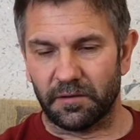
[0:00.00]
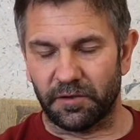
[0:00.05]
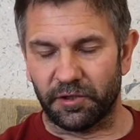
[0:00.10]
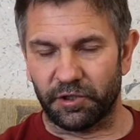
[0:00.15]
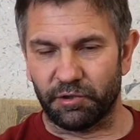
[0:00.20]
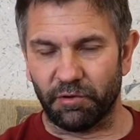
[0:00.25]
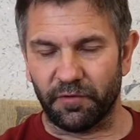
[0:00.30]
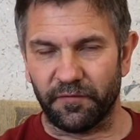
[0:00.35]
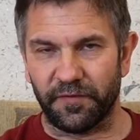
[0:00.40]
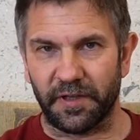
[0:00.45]
Gdy
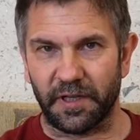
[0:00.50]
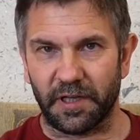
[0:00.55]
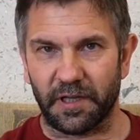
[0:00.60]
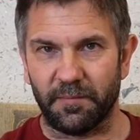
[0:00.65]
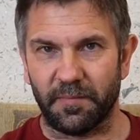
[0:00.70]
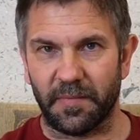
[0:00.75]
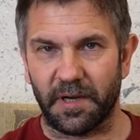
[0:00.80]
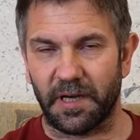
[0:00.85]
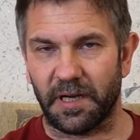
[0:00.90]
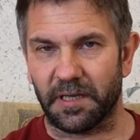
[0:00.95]
człowiek
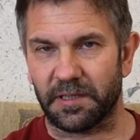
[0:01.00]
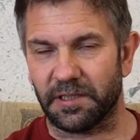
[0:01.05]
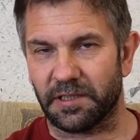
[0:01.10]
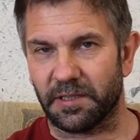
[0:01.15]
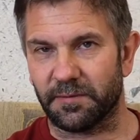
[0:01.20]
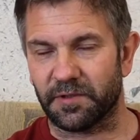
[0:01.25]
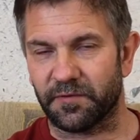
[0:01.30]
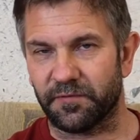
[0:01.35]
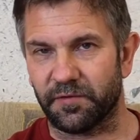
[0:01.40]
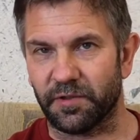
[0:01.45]
ma jakiś
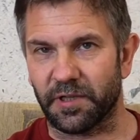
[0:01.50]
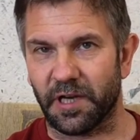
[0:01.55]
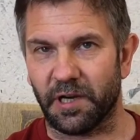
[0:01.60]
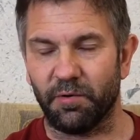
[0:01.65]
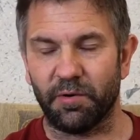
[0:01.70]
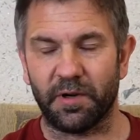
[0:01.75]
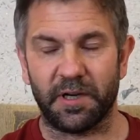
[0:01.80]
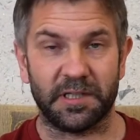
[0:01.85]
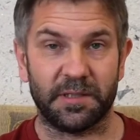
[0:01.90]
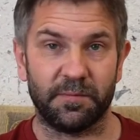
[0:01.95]
tam swój
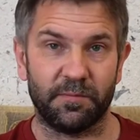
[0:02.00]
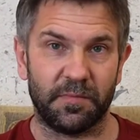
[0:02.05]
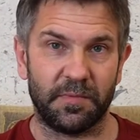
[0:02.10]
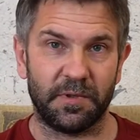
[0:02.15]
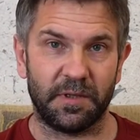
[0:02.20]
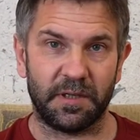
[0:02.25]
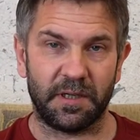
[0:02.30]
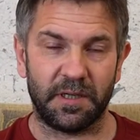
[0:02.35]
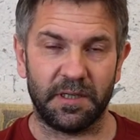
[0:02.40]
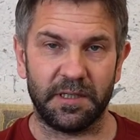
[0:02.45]
nauk,
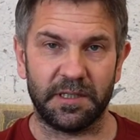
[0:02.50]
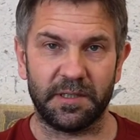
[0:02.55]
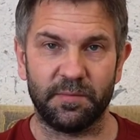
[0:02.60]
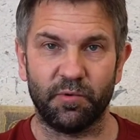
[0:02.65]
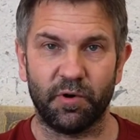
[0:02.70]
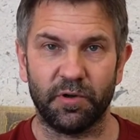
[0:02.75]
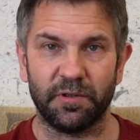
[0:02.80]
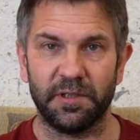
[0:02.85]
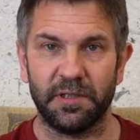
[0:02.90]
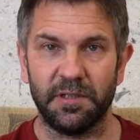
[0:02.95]
a jest
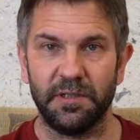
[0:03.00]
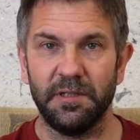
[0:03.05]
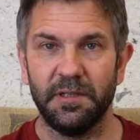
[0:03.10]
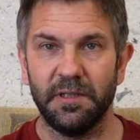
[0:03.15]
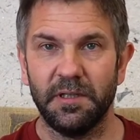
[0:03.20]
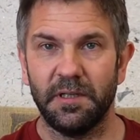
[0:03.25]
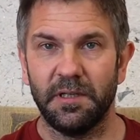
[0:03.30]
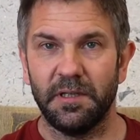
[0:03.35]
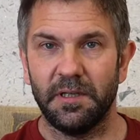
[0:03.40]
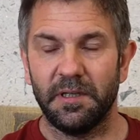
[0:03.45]
młody,
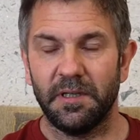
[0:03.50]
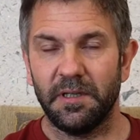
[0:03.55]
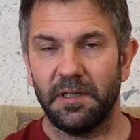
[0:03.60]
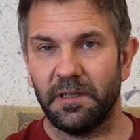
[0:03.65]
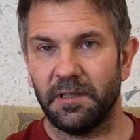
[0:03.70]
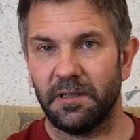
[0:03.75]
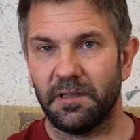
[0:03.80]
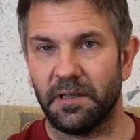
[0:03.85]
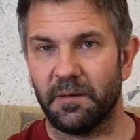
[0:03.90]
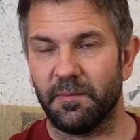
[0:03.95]

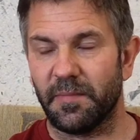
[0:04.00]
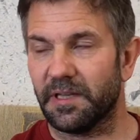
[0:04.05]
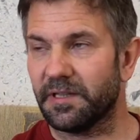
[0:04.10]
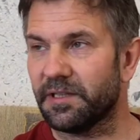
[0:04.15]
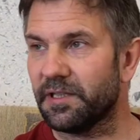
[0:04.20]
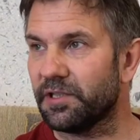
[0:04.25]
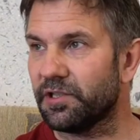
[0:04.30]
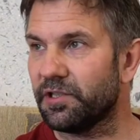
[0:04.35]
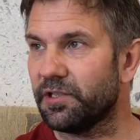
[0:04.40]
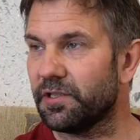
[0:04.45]
nie ma
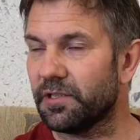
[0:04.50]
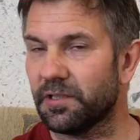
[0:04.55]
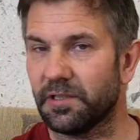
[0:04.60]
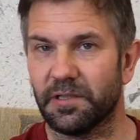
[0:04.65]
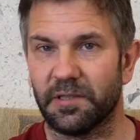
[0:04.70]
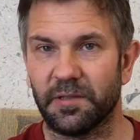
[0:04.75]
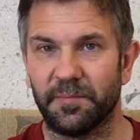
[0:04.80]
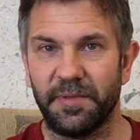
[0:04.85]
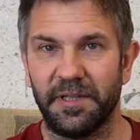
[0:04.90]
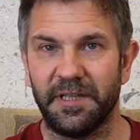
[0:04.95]
też
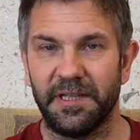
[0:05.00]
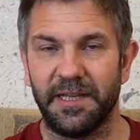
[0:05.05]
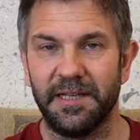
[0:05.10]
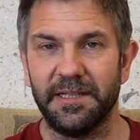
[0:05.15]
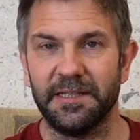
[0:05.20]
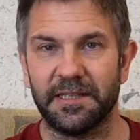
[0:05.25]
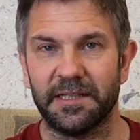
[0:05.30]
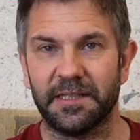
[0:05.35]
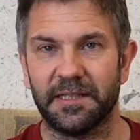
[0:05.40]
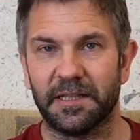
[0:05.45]
y,
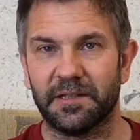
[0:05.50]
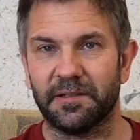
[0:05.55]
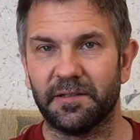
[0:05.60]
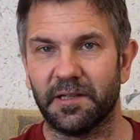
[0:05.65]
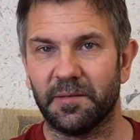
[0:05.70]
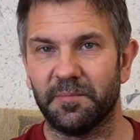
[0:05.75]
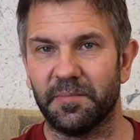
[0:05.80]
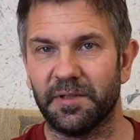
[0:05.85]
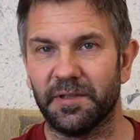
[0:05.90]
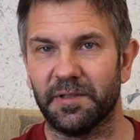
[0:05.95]
pieniędzy na
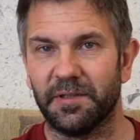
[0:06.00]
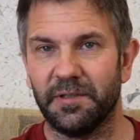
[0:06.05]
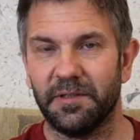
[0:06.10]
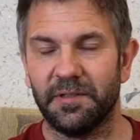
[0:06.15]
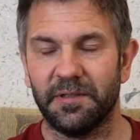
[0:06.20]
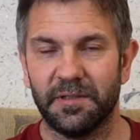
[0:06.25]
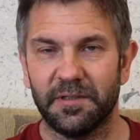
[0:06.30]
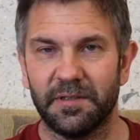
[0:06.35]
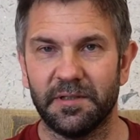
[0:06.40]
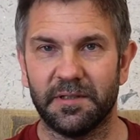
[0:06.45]
to, aby
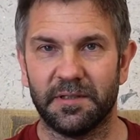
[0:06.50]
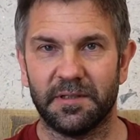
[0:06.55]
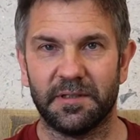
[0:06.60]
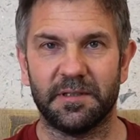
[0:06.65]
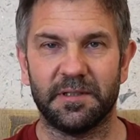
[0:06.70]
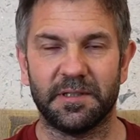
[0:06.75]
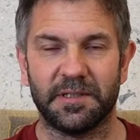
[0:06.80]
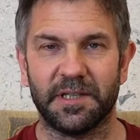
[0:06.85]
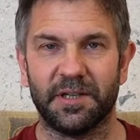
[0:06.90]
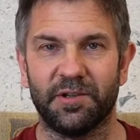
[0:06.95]

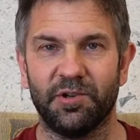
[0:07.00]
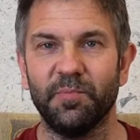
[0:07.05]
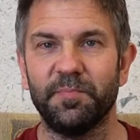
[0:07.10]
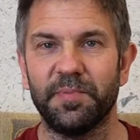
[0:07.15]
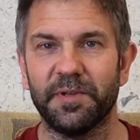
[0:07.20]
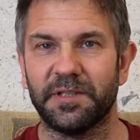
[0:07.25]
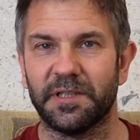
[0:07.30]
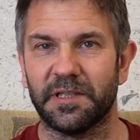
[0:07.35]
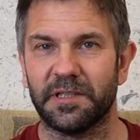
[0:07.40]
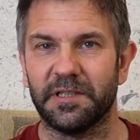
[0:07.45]

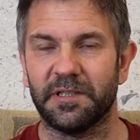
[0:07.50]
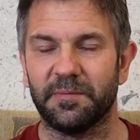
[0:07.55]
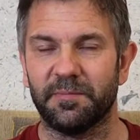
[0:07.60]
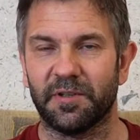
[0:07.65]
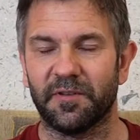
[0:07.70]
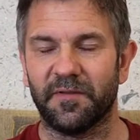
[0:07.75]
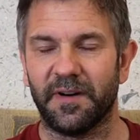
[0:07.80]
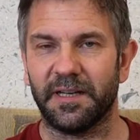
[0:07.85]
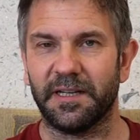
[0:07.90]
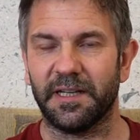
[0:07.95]
zakupić jakiś
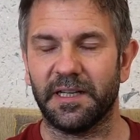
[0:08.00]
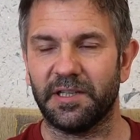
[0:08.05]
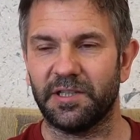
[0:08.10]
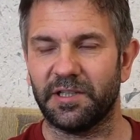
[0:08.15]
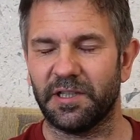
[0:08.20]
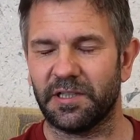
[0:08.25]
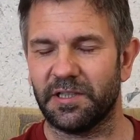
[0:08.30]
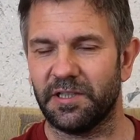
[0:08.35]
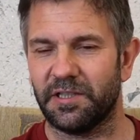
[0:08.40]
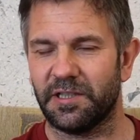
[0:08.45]
browarek
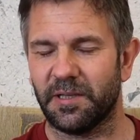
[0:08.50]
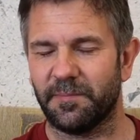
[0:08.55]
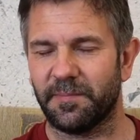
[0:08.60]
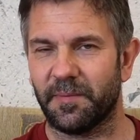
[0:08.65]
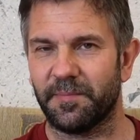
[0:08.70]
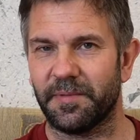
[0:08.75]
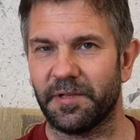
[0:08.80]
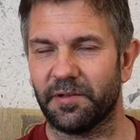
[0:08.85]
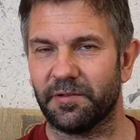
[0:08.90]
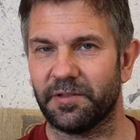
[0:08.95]
czy jakiś tam
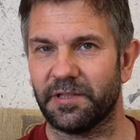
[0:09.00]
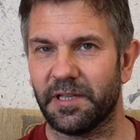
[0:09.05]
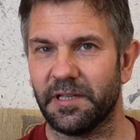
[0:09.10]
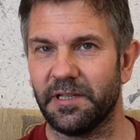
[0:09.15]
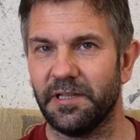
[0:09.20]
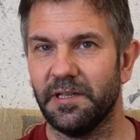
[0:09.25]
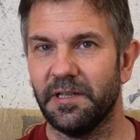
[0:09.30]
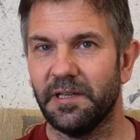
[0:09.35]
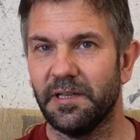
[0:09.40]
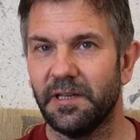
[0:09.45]

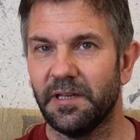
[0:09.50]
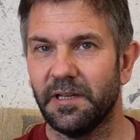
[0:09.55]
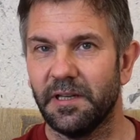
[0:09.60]
papierosek,